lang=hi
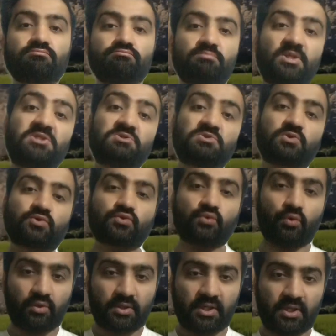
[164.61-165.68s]
तीन सौ
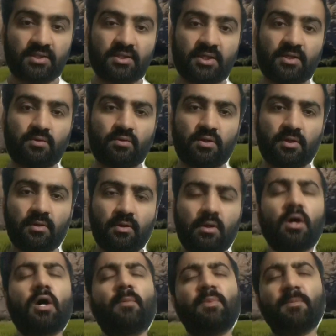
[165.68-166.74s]
स्कोर करना है इन्होंने
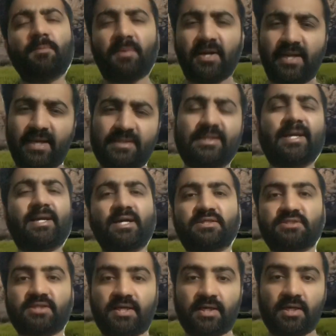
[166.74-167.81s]
अभी पड़ा है देखा
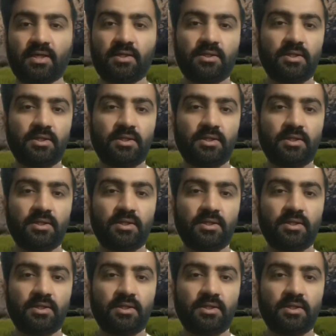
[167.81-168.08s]
जाएगा